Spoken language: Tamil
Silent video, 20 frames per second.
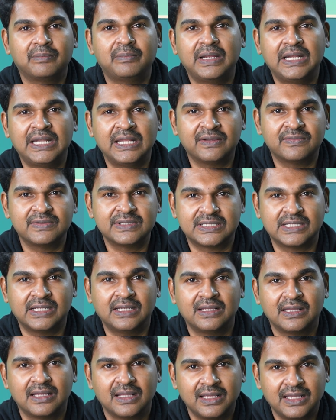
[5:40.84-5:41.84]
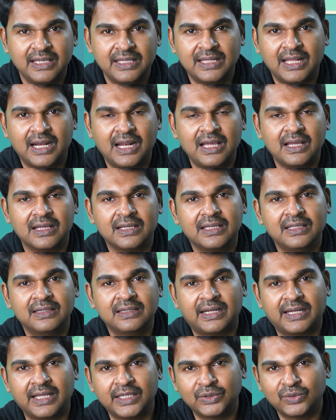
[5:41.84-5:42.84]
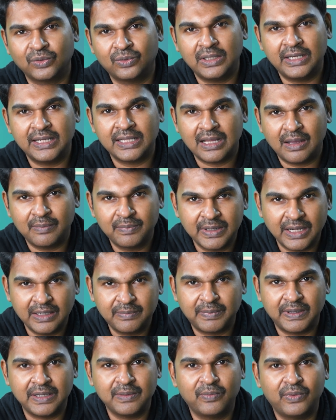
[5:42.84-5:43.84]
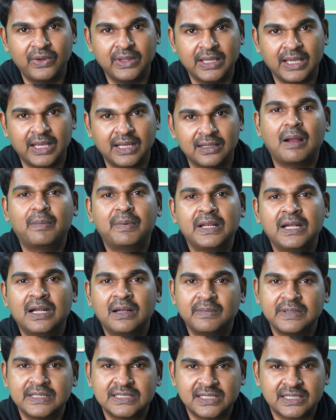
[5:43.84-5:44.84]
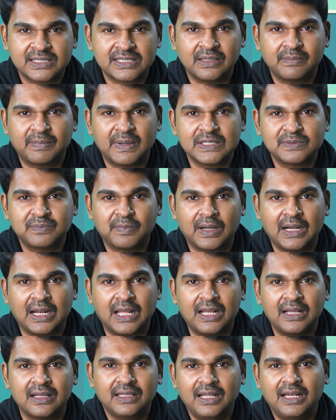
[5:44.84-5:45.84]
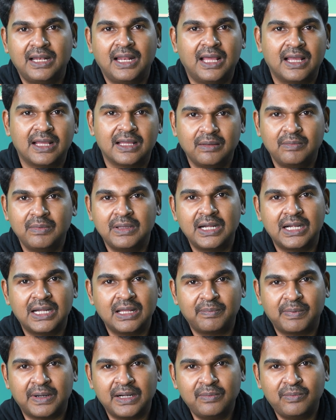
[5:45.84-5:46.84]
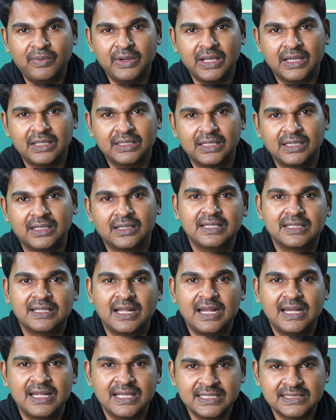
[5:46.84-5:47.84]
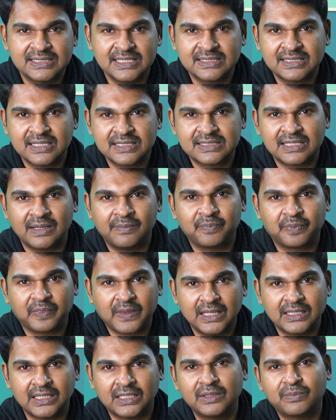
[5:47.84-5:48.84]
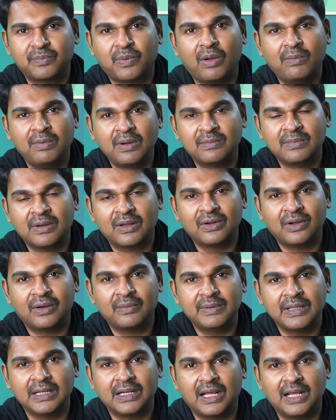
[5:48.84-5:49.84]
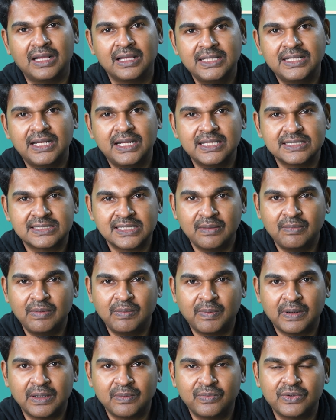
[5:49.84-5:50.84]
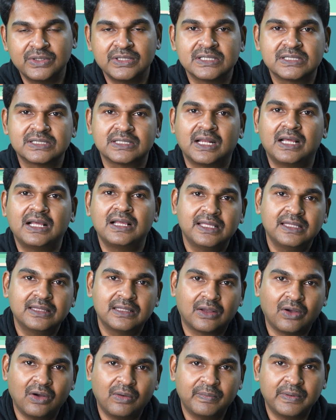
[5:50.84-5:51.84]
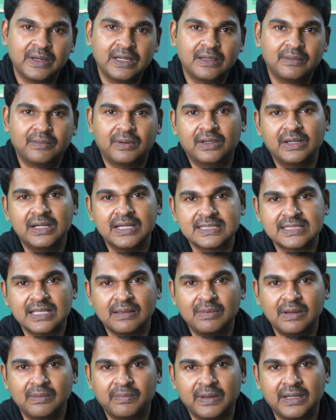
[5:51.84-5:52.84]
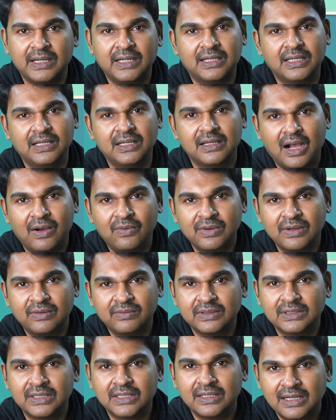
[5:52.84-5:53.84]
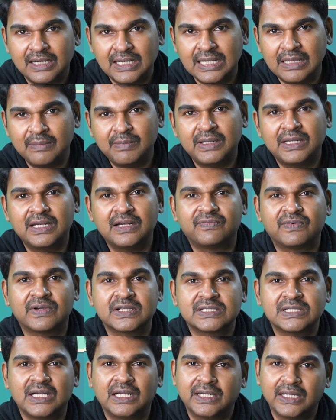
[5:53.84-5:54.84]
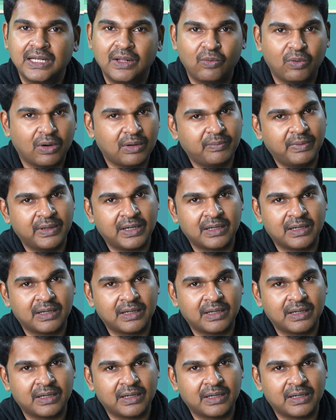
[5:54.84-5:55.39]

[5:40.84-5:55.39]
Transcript: மீட்டிங் வச்சு இதெல்லாம் இந்த டயத்துக்குள்ளே நீங்கள் அப்கிரேட் பண்ணி முடிங்க அப்படின்னு நம்ம இன்ஸ்ட்ரக்ஷன் பாஸ் பண்ணலாம் இல்லை இமீடியட்டா பண்ண முடியாது இதான் லிகசி சிஸ்டம் ஏதாவது ப்ராப்ளம் வரும் அப்படின்னா இதை டிசேபிள் பண்ண முடிஞ்சிச்சுன்னா இந்த காம்பனண்ட் மட்டும் டிசேபிள் பண்ணிட்டு அவங்க வந்து லிமிடெட் ஃபங்க்ஷனாலிட்டியில் ஒர்க்